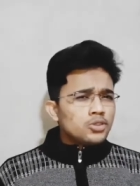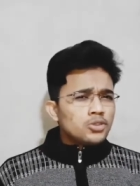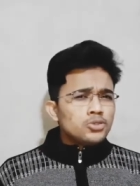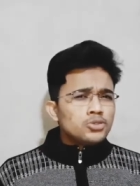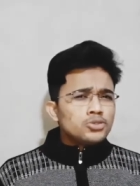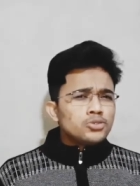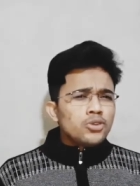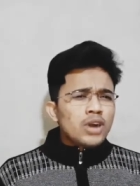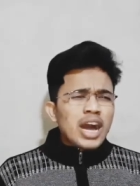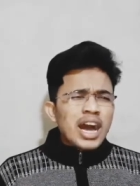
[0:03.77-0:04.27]

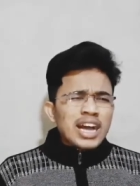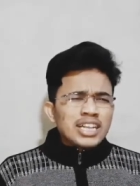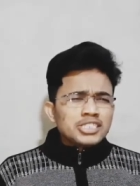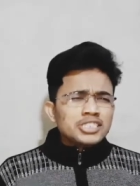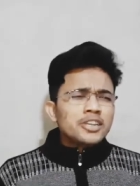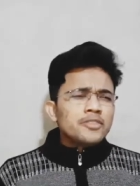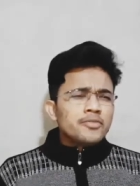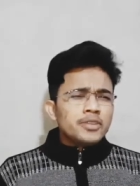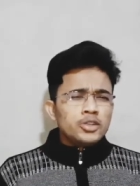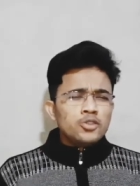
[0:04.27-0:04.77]
दोस्तों
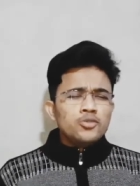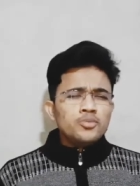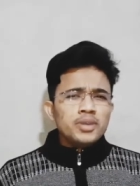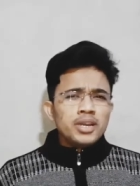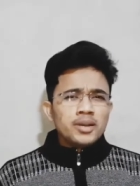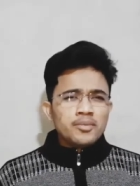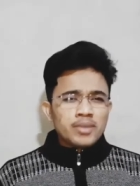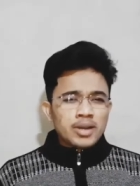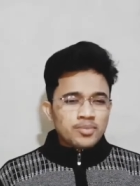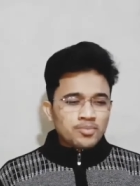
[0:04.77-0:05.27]
आज के वीडियो
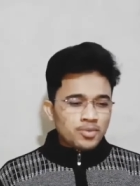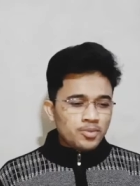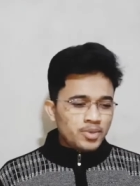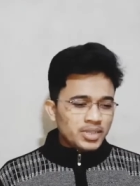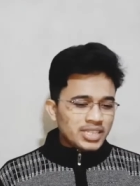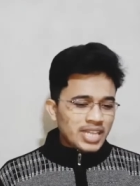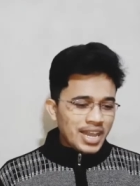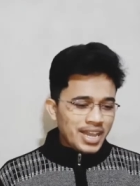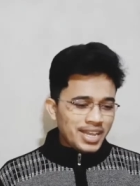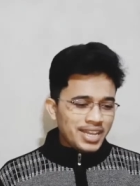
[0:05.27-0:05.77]
में हम आपको
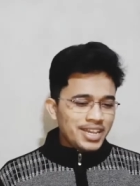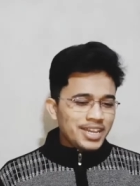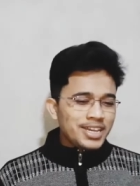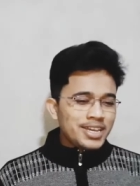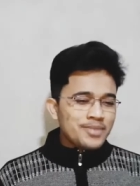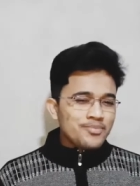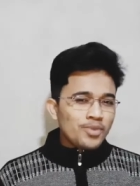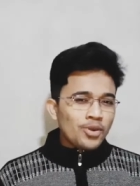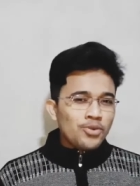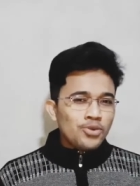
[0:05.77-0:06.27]
बताएंगे
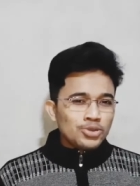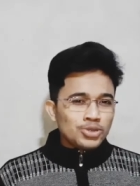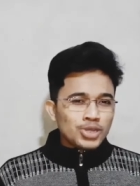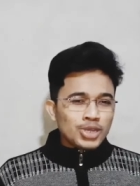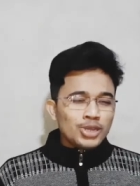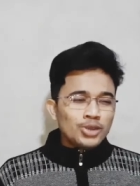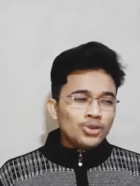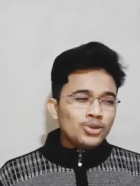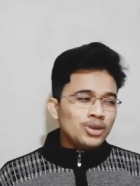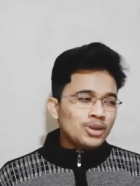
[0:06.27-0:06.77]
कि बहुत
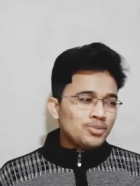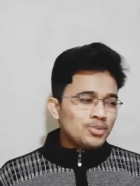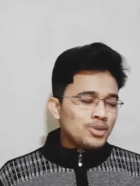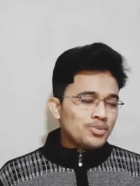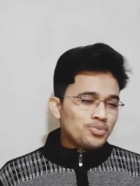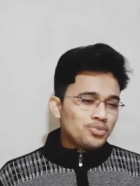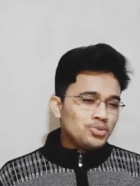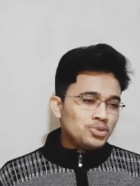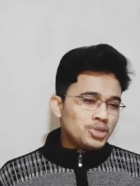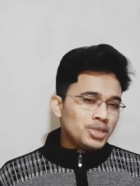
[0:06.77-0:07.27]
से लोग
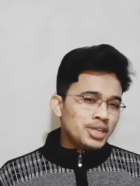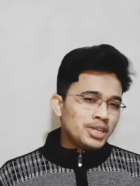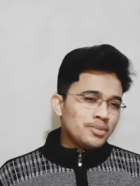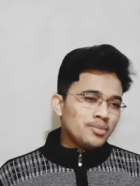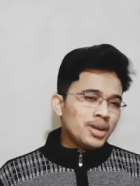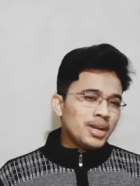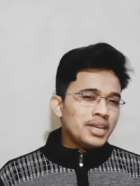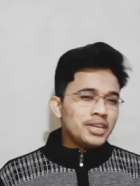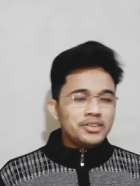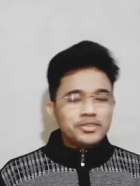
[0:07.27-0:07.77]
हमसे पूछ रहे कि
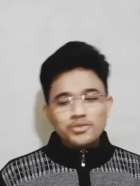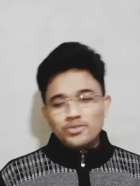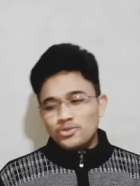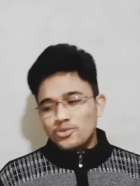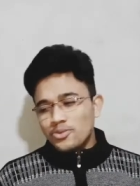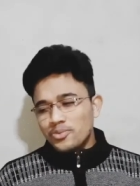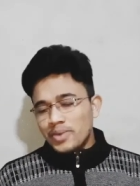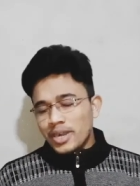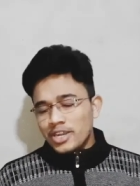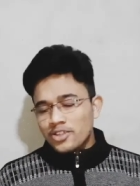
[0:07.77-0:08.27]
भाई
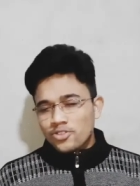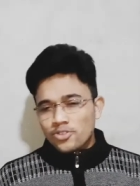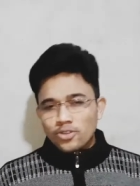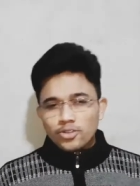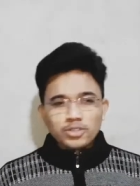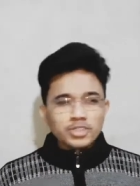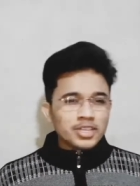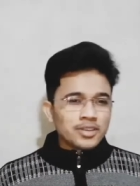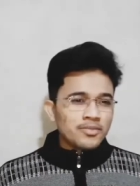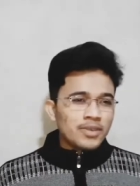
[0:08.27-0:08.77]
YouTube का
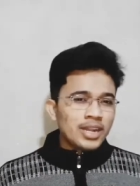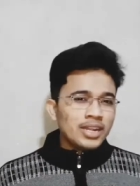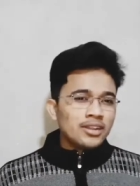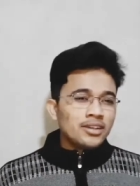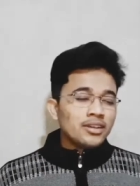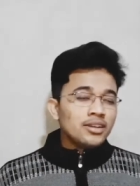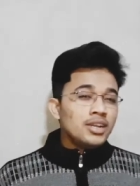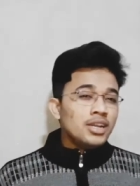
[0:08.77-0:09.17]
से अवार्ड